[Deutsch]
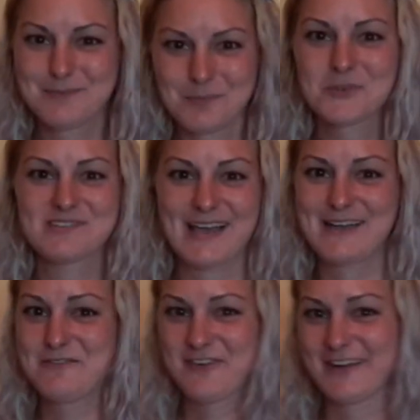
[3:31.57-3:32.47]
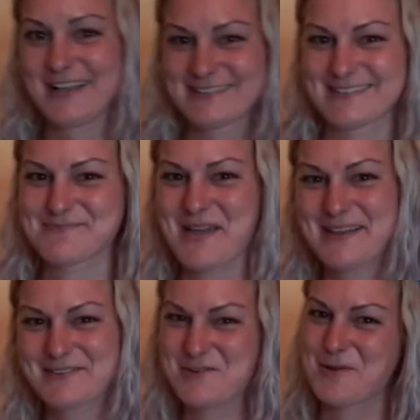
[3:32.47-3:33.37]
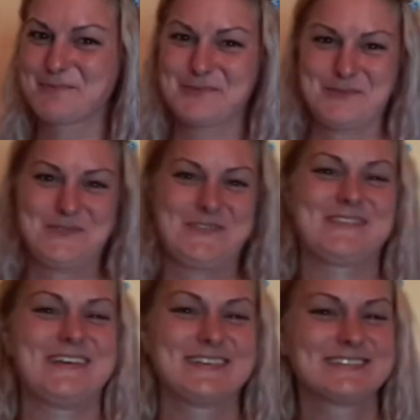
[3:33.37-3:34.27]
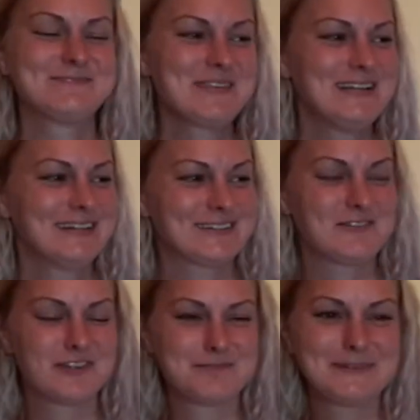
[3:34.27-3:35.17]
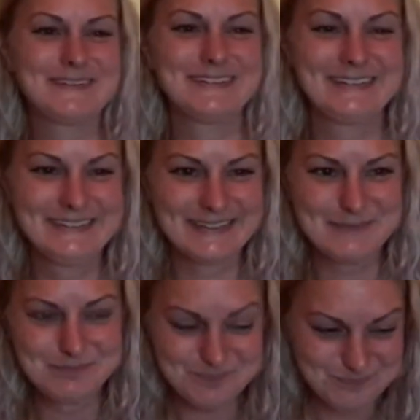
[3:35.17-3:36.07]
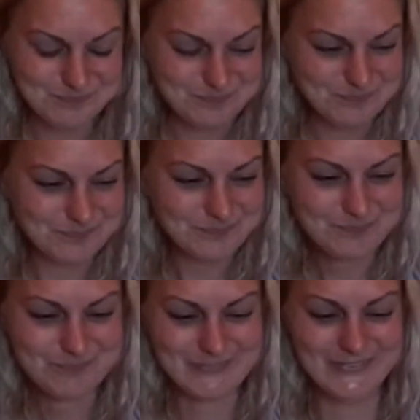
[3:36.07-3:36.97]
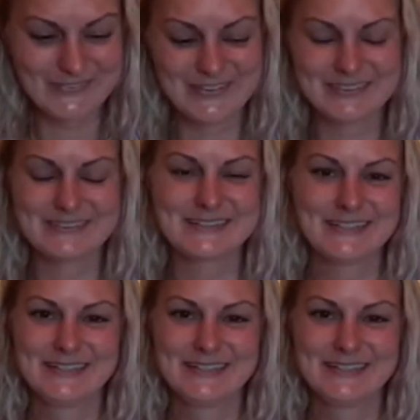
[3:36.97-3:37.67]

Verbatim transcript: ich muss einfach. Es ist mein Job sozusagen. Dafür bin ich hier. Und